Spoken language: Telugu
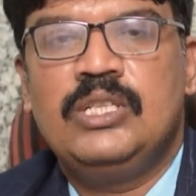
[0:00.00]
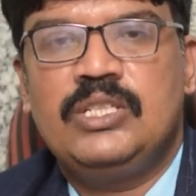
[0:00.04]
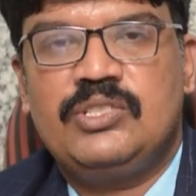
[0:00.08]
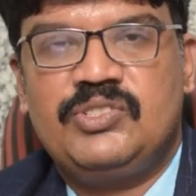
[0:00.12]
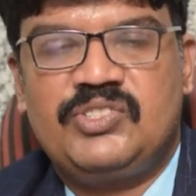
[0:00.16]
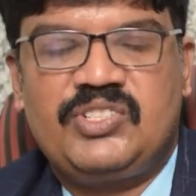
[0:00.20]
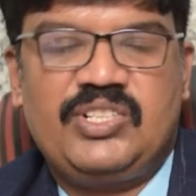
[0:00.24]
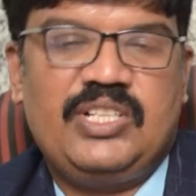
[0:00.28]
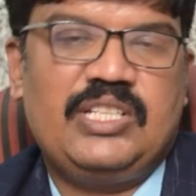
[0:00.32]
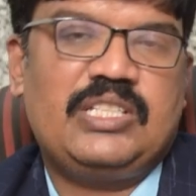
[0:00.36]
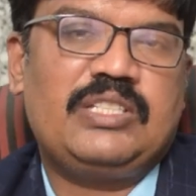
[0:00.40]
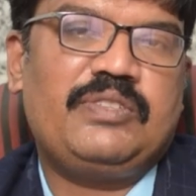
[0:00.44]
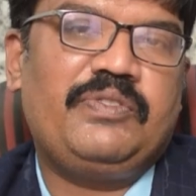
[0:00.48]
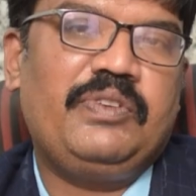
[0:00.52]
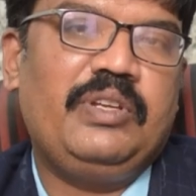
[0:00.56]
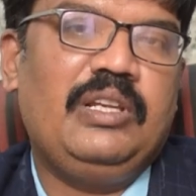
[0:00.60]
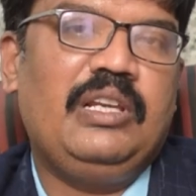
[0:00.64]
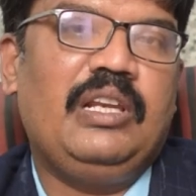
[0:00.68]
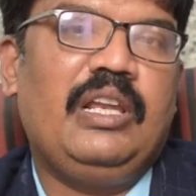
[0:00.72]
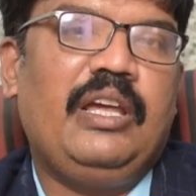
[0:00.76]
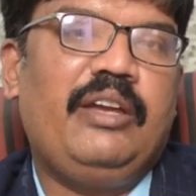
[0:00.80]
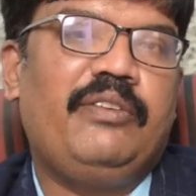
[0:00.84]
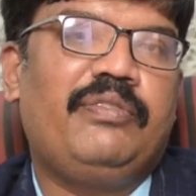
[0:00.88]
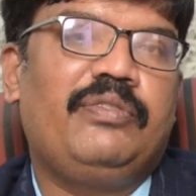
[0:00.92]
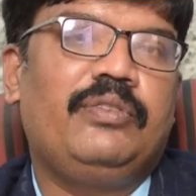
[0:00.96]
స్ట్రెస్ ఫ్రీ
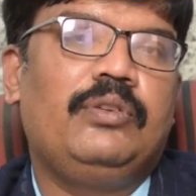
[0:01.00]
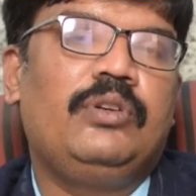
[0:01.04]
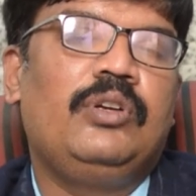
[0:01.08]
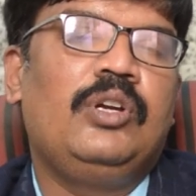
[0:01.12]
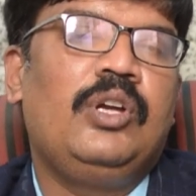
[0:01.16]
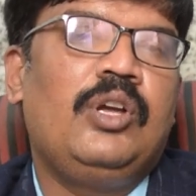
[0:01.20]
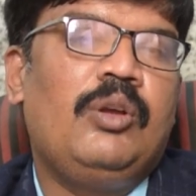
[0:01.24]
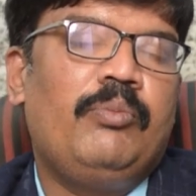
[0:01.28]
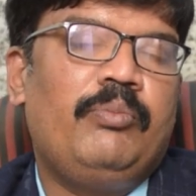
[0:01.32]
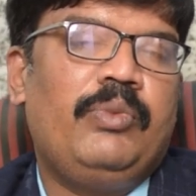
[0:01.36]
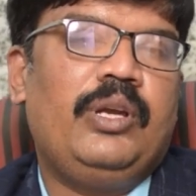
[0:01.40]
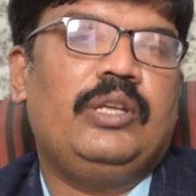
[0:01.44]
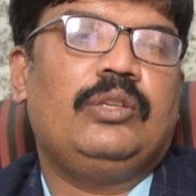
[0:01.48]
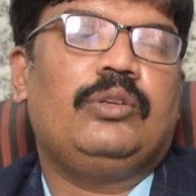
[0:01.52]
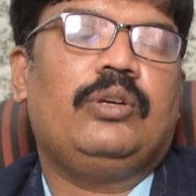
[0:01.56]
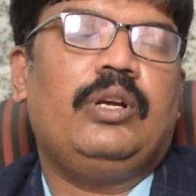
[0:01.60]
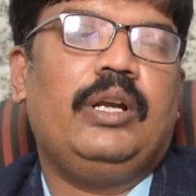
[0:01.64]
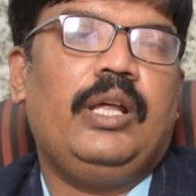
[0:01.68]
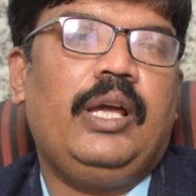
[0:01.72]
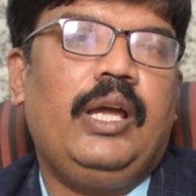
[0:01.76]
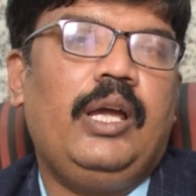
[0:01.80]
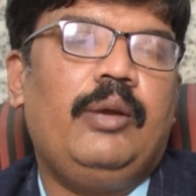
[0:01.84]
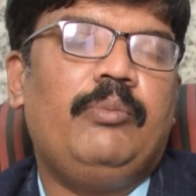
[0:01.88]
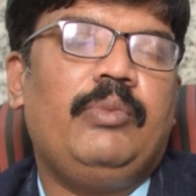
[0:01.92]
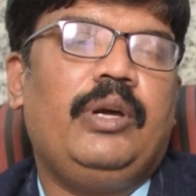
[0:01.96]
లైఫ్ మీద
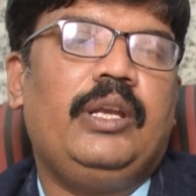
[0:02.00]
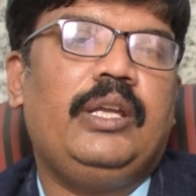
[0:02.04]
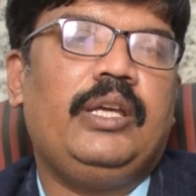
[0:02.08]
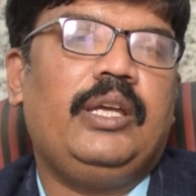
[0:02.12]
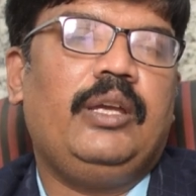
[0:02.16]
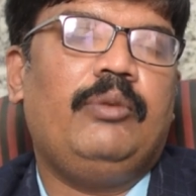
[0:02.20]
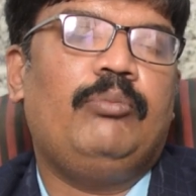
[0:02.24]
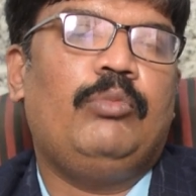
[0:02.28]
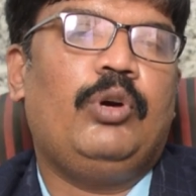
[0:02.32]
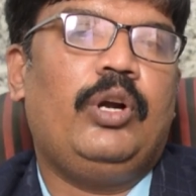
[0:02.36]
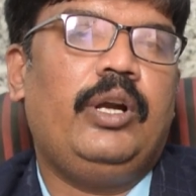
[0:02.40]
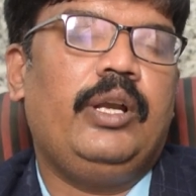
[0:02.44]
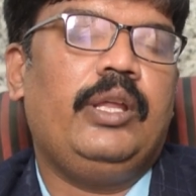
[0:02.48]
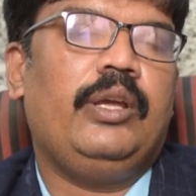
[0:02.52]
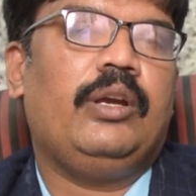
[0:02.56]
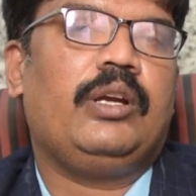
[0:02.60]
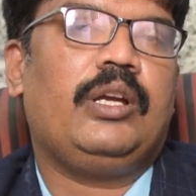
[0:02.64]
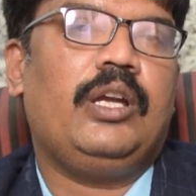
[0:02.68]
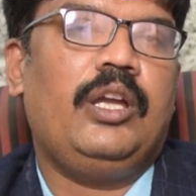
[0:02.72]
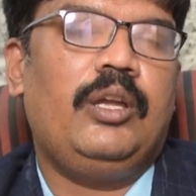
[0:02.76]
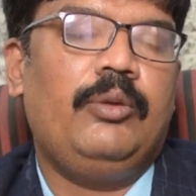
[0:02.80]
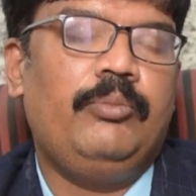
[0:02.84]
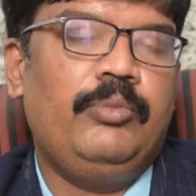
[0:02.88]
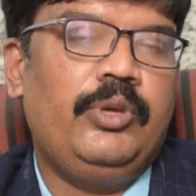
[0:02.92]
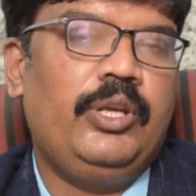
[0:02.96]
కూడా మనకి బాడీ యొక్క
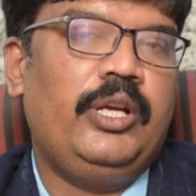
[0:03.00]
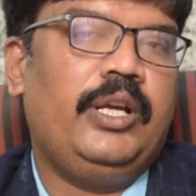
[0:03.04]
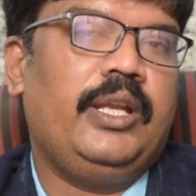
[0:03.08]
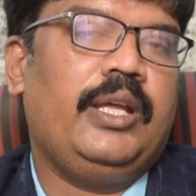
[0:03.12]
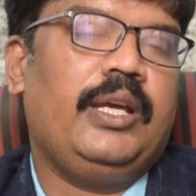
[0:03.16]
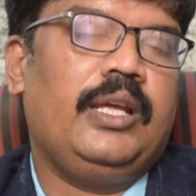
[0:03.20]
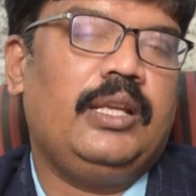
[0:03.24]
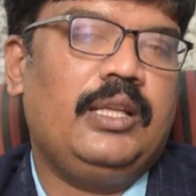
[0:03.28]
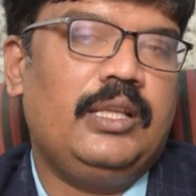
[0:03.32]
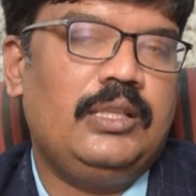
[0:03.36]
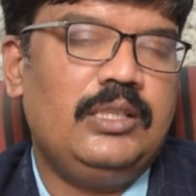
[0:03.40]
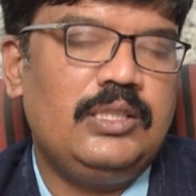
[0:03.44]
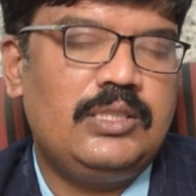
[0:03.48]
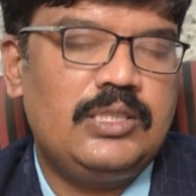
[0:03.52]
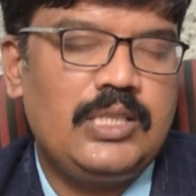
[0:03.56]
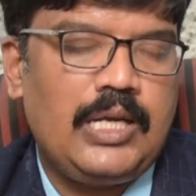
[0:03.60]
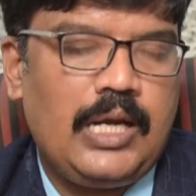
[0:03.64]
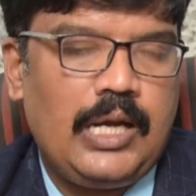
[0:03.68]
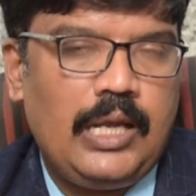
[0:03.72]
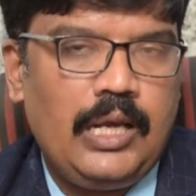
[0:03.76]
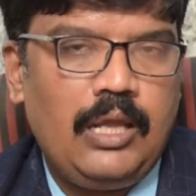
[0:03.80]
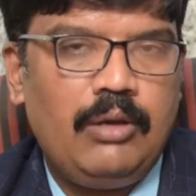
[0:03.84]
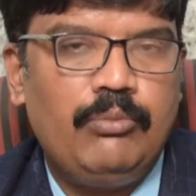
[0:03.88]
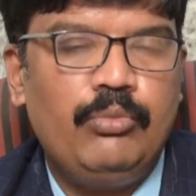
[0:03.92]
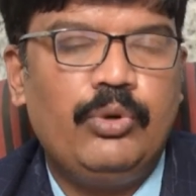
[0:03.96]
ఇమ్యూనిటీ అనేది
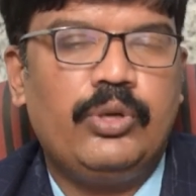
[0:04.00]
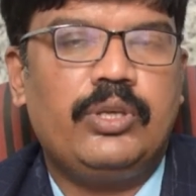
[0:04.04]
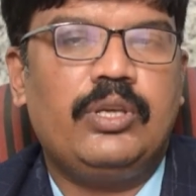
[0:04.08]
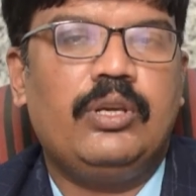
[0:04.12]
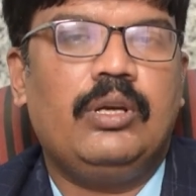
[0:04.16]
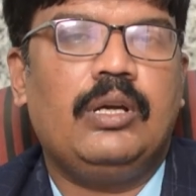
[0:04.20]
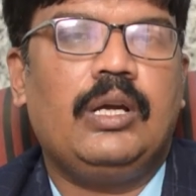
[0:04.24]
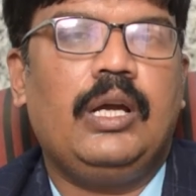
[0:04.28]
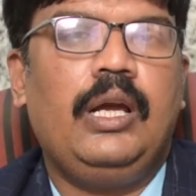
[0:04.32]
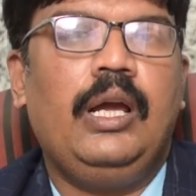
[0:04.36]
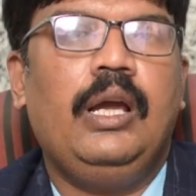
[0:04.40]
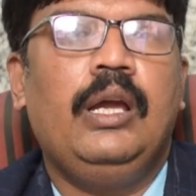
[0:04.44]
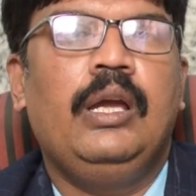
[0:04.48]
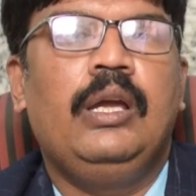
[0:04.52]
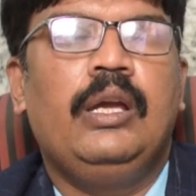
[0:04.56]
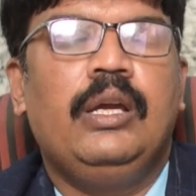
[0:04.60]
చాలా ముఖ్యంగా